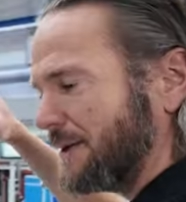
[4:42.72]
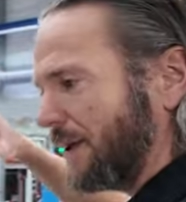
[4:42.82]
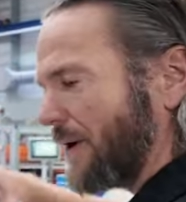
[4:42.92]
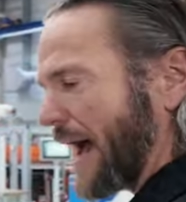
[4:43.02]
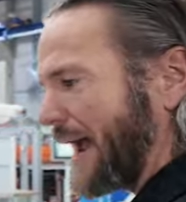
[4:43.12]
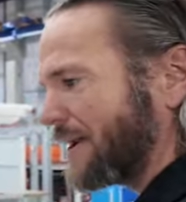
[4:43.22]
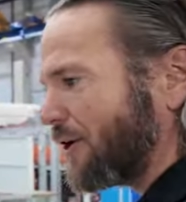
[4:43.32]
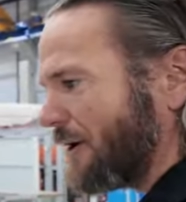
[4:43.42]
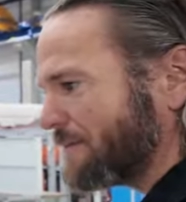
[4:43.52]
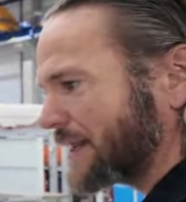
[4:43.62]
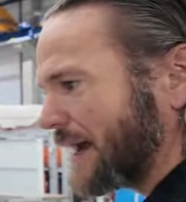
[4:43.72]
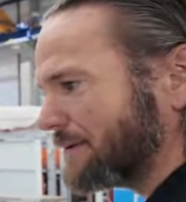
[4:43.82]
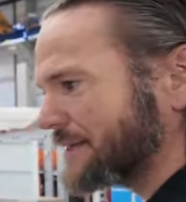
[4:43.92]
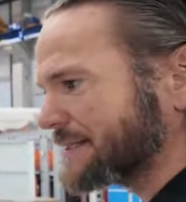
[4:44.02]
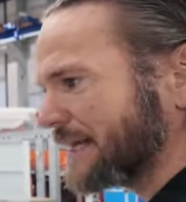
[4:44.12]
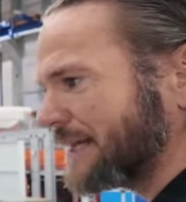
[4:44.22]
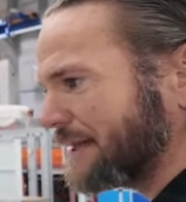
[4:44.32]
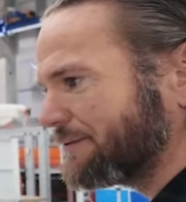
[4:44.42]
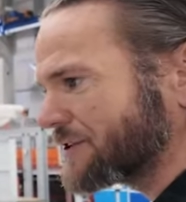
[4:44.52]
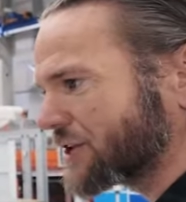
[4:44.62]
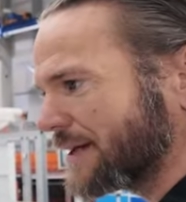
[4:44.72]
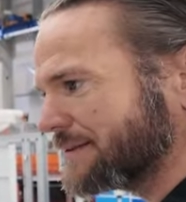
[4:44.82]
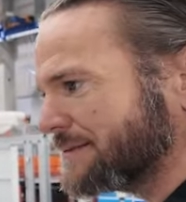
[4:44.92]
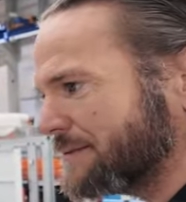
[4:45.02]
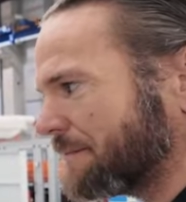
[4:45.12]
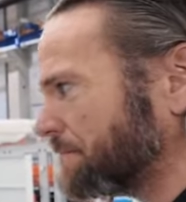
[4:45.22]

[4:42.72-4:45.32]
Silo reinkommt. Habe ich das richtig verstanden?